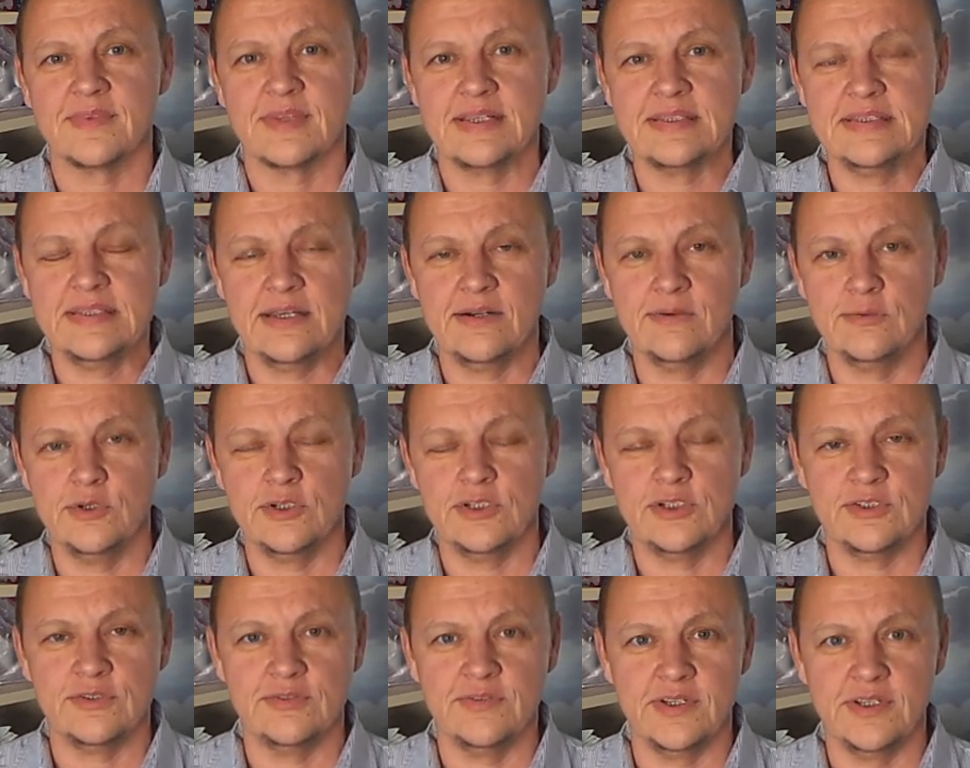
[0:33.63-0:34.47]
одного
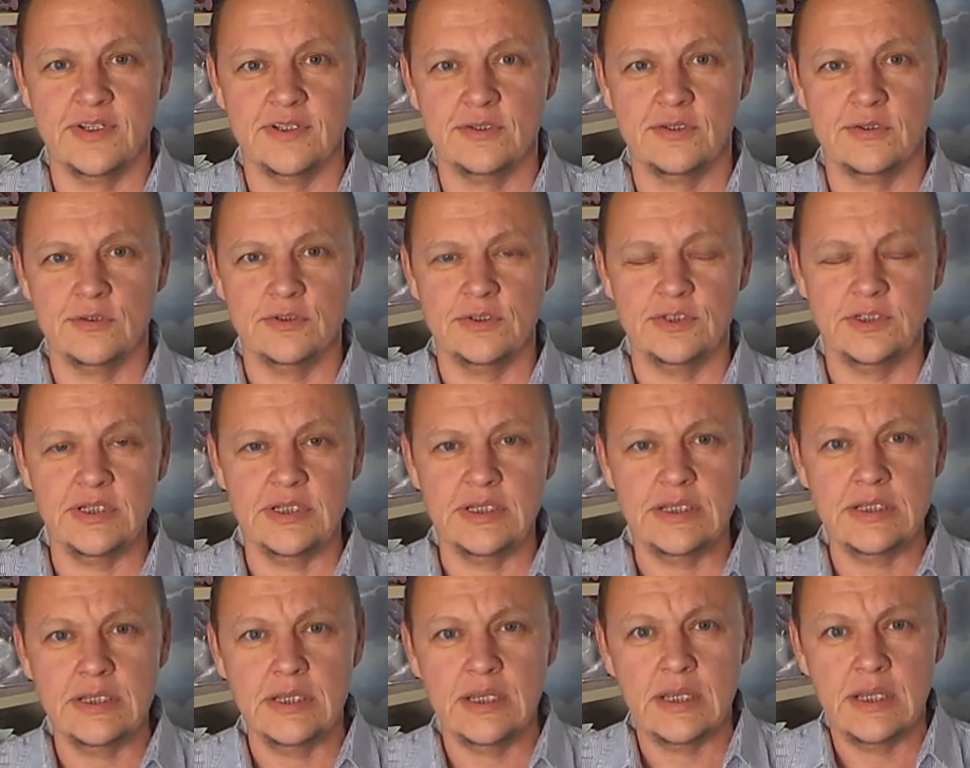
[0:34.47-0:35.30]
из своих
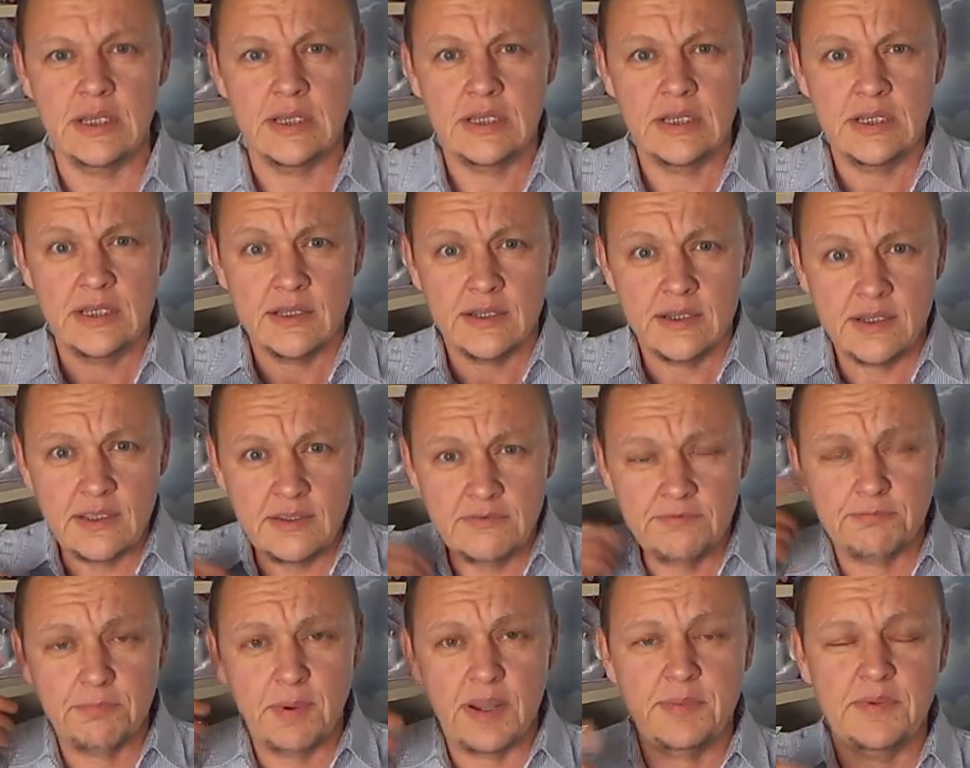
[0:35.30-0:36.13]
друзей,
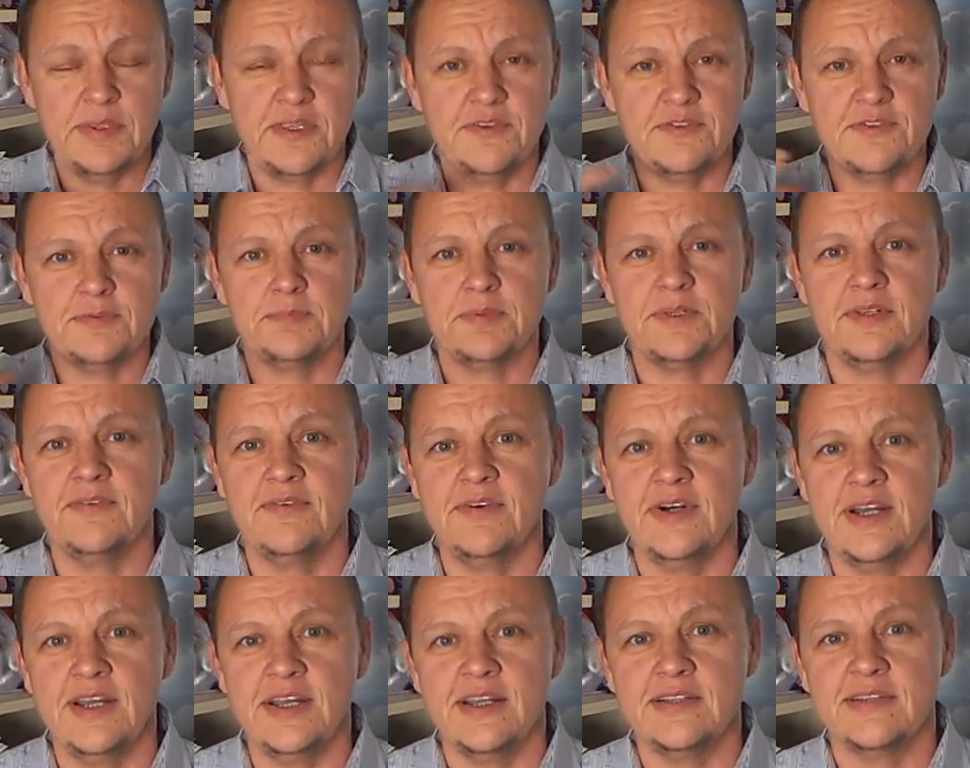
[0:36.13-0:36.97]
и в памяти
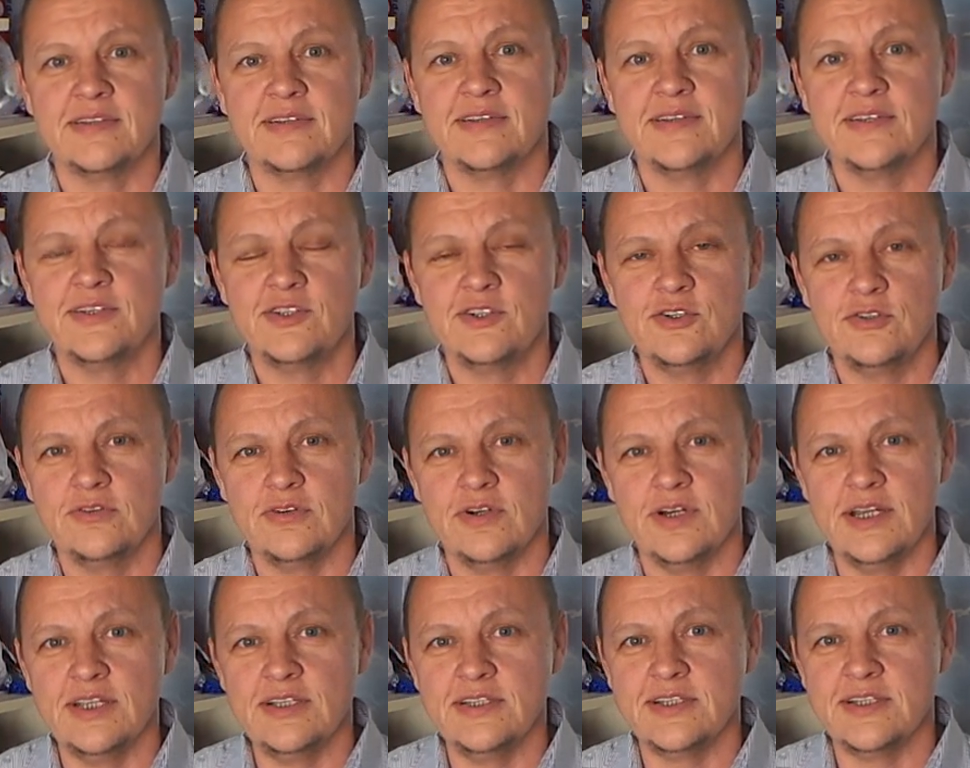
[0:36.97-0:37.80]
всплывает
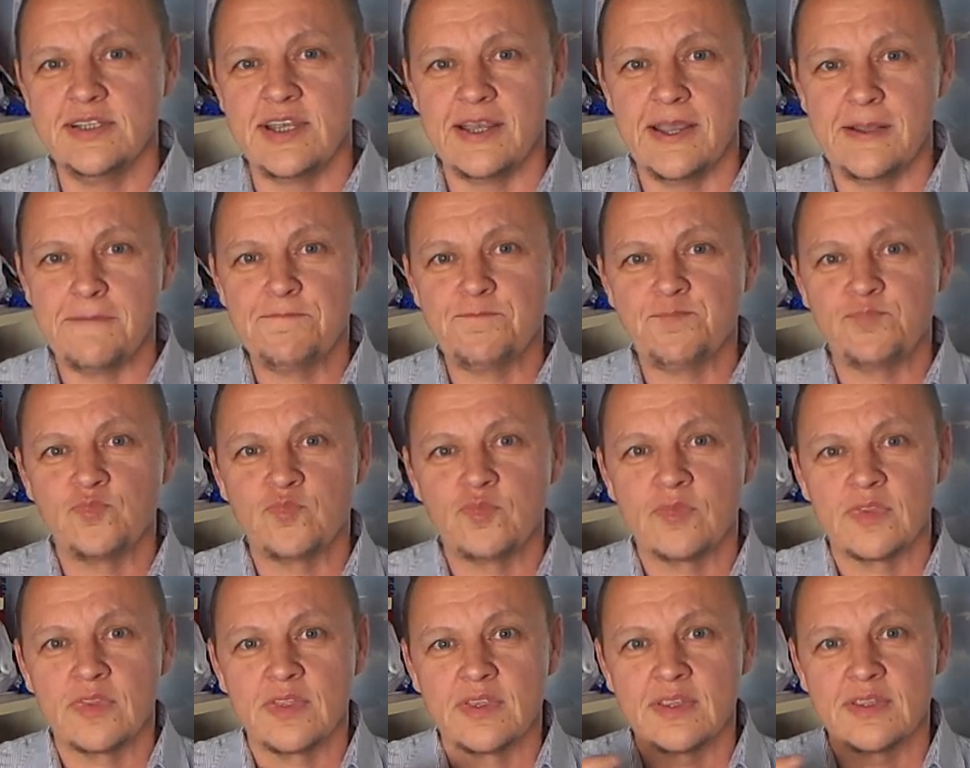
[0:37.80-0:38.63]
ситуация,
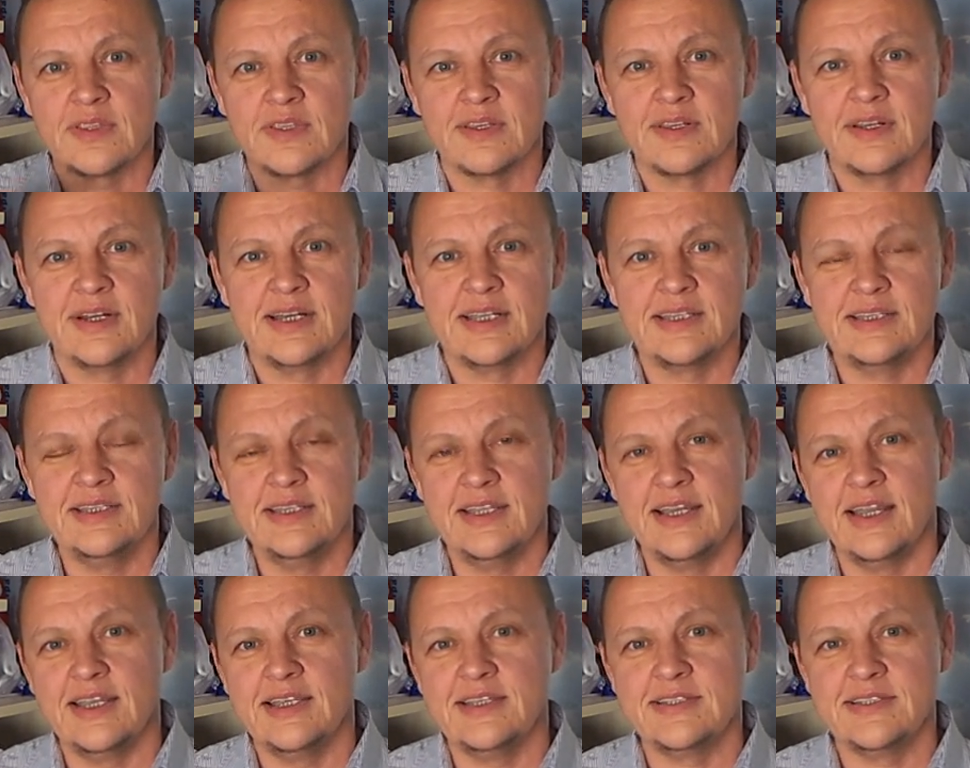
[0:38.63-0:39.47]

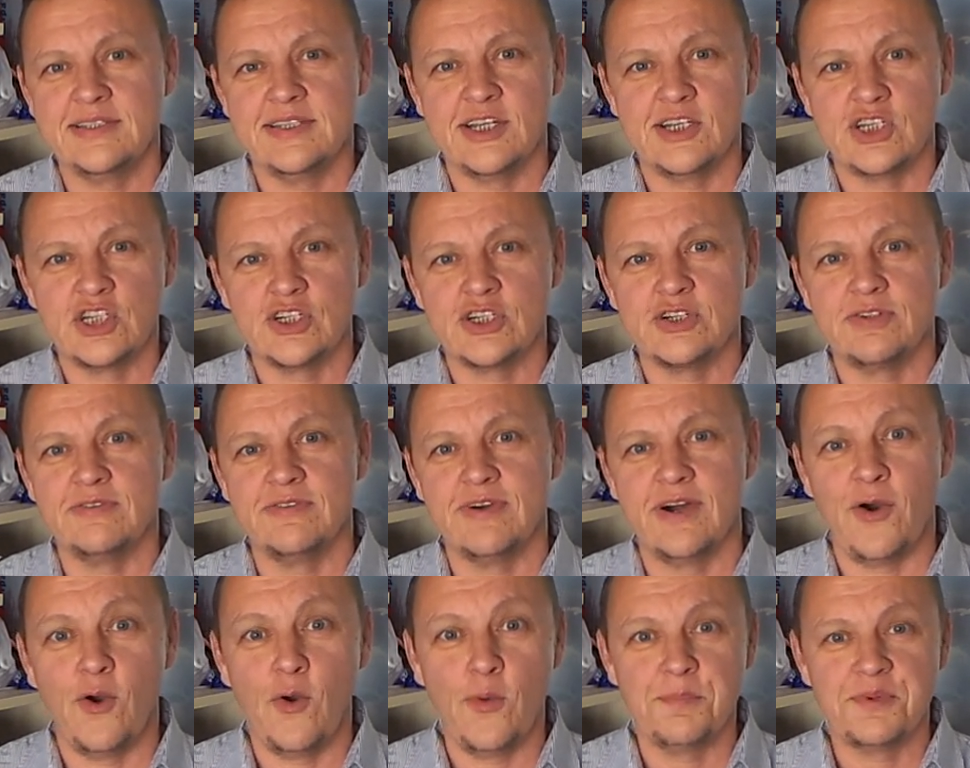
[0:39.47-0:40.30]
одна из
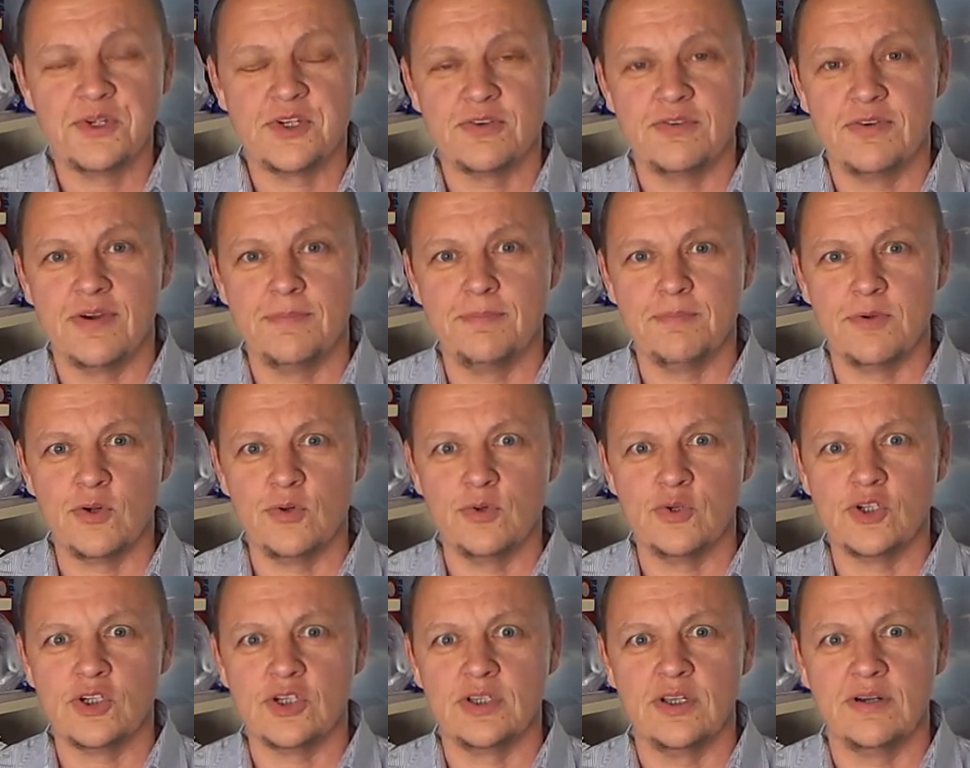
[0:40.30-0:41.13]
нашего общего
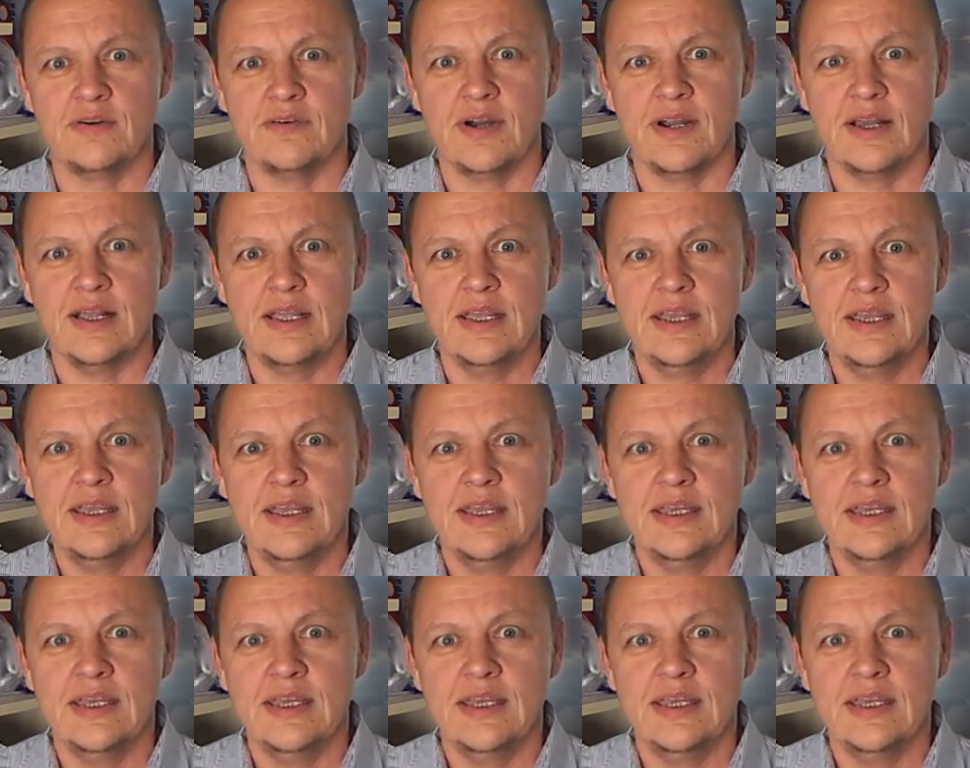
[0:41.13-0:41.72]
прошлого.